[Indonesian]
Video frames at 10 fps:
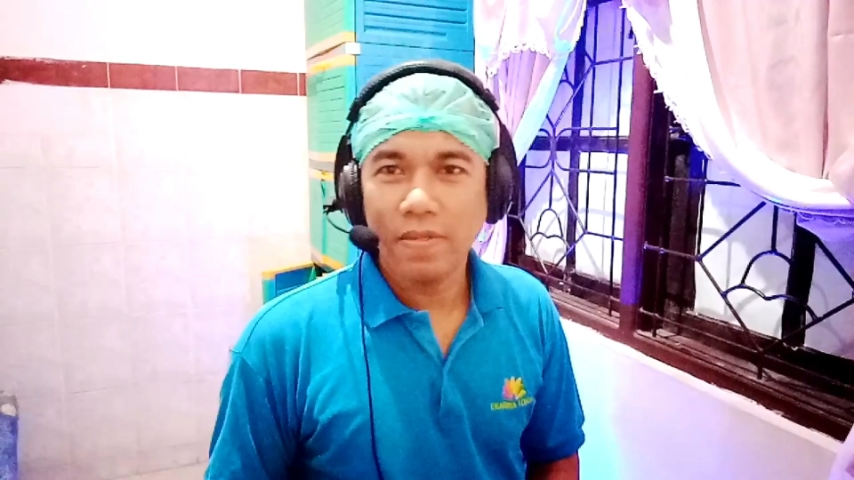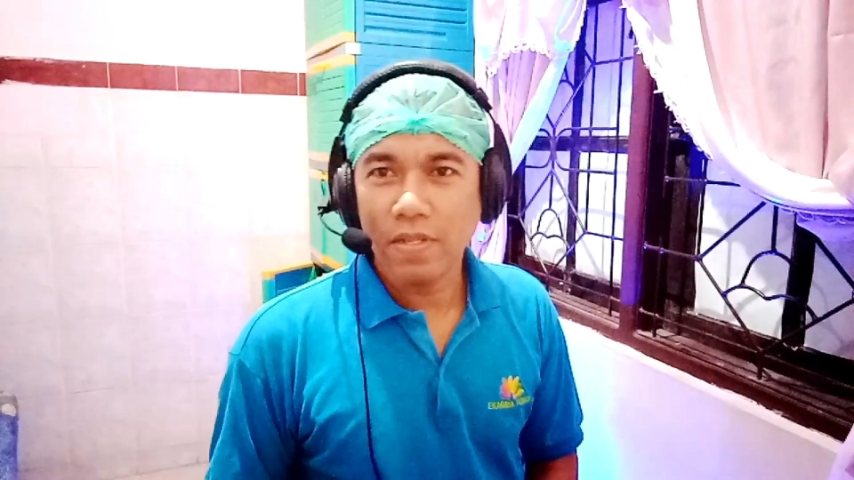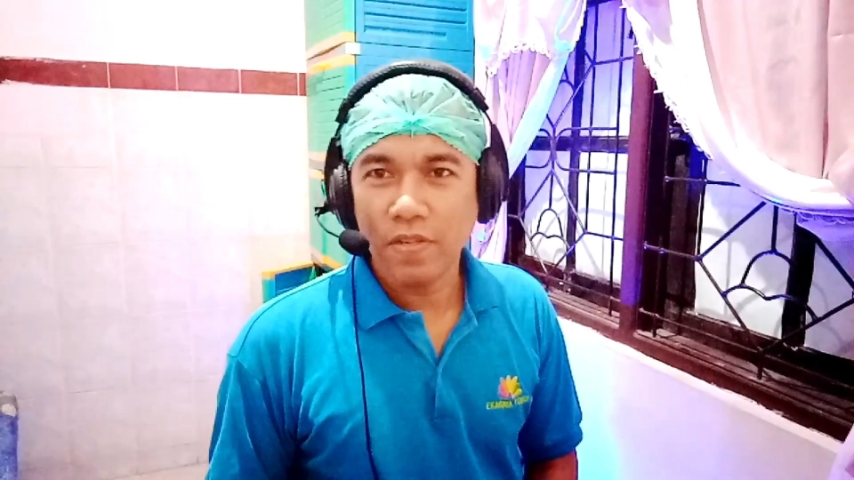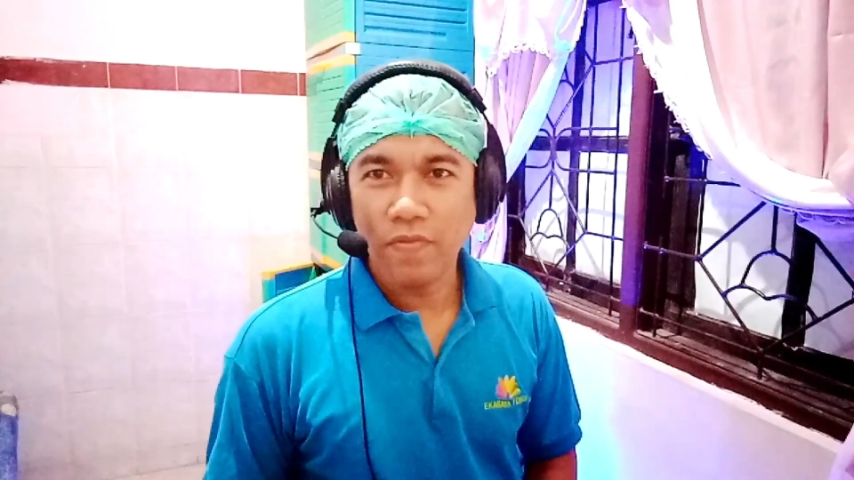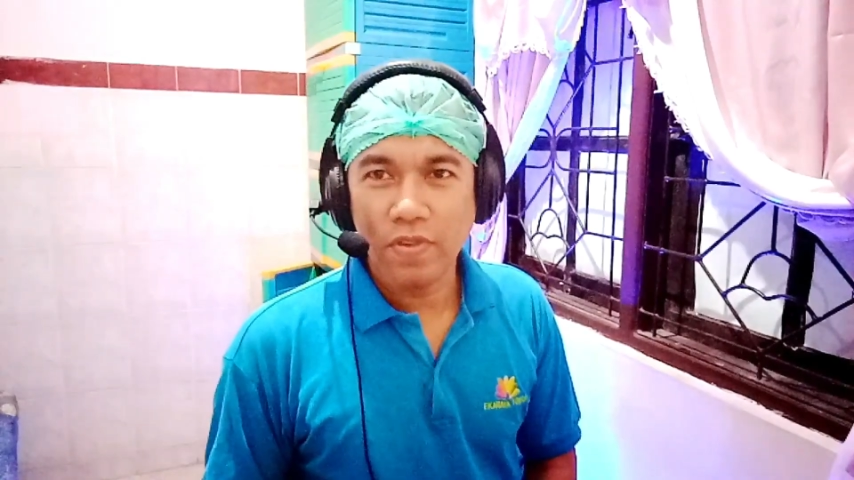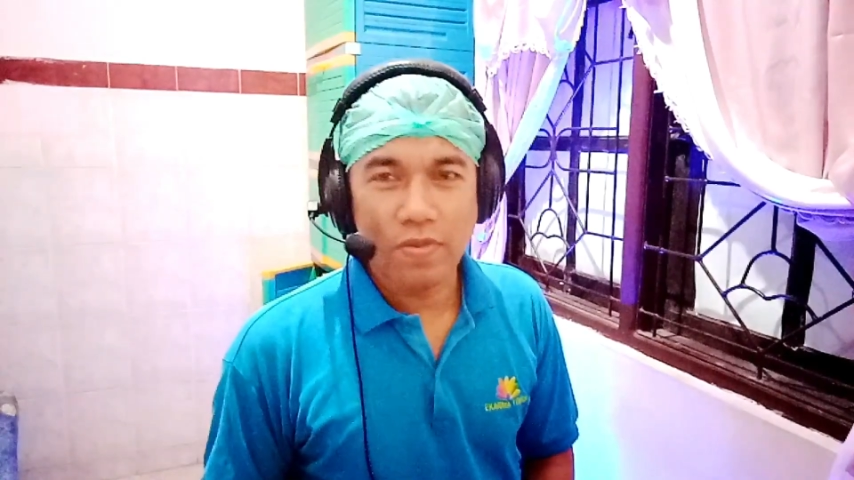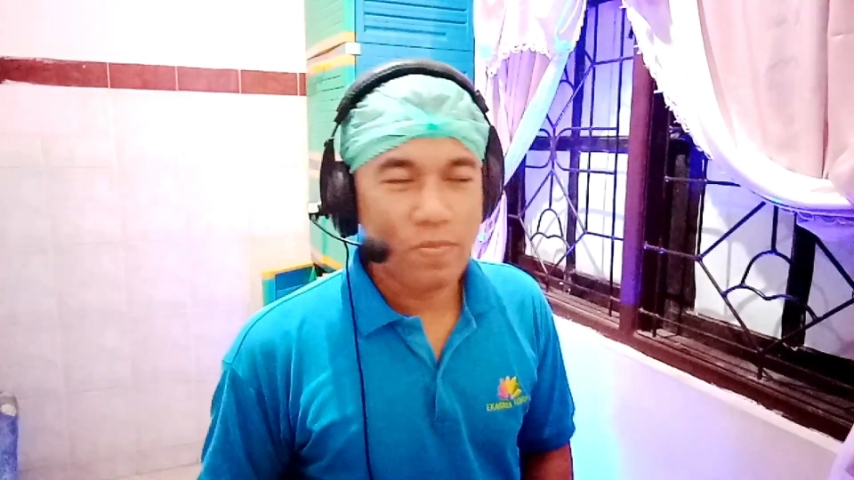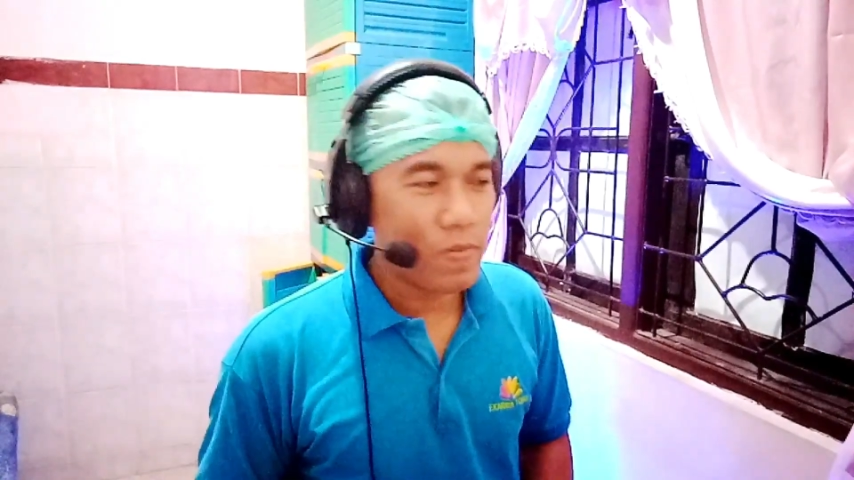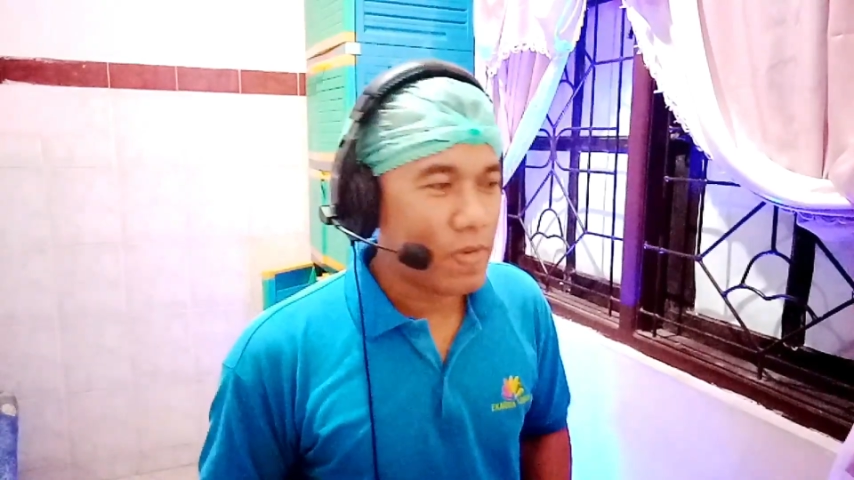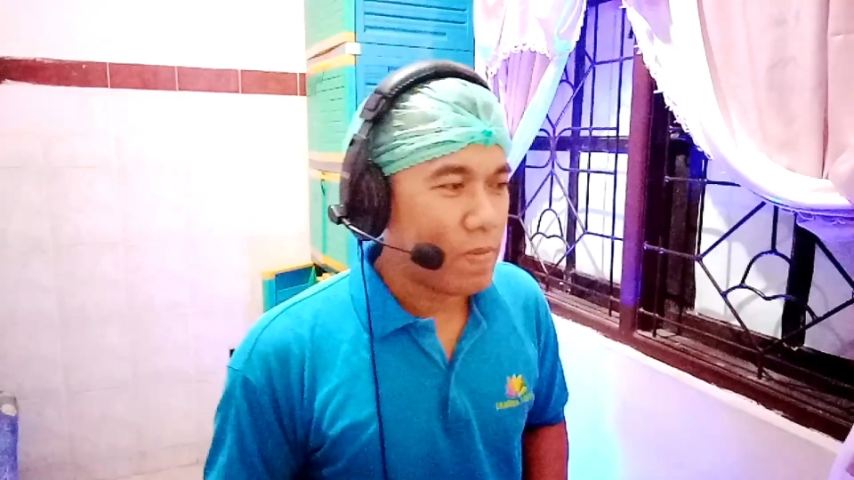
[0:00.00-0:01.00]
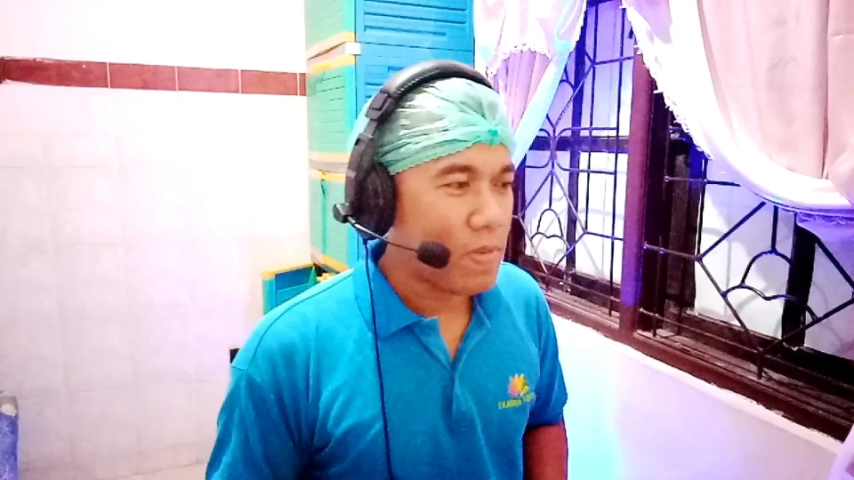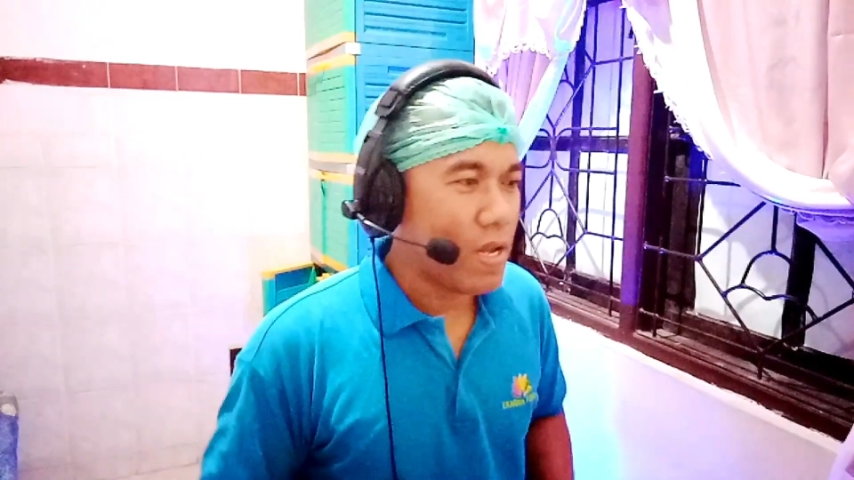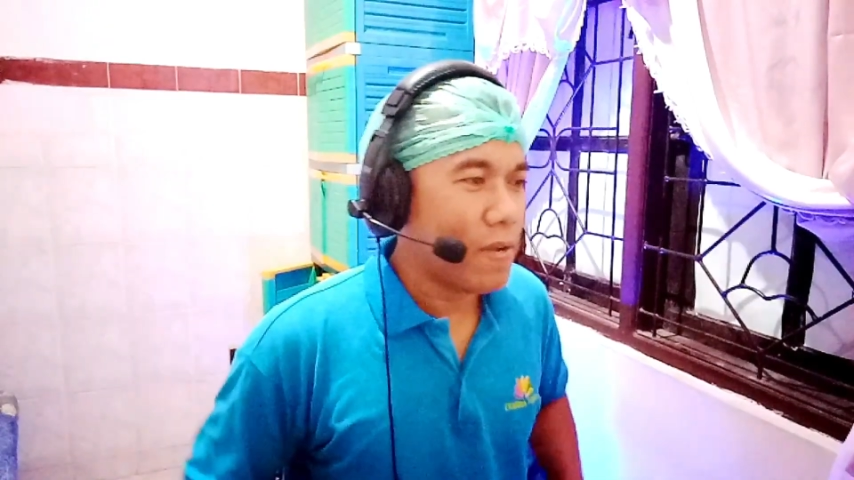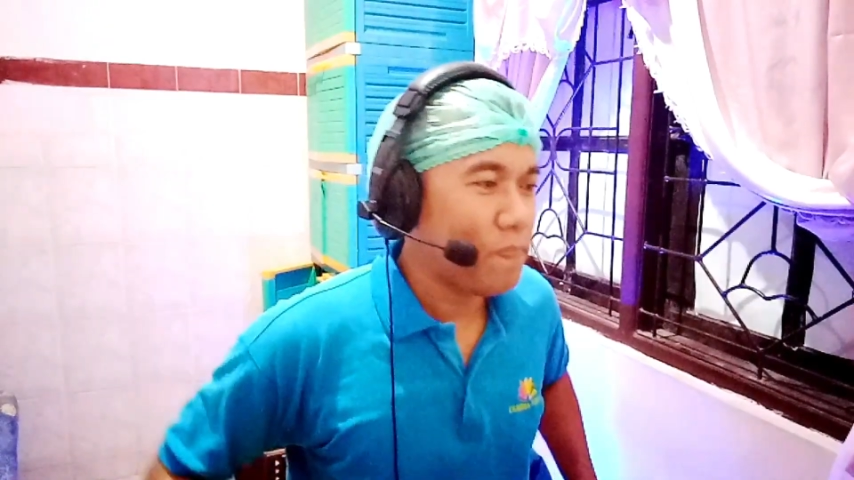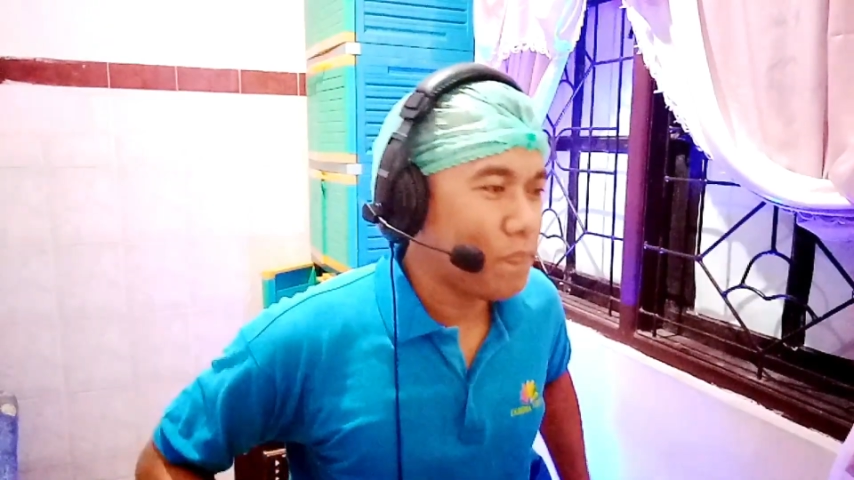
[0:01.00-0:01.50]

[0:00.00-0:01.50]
review beberapa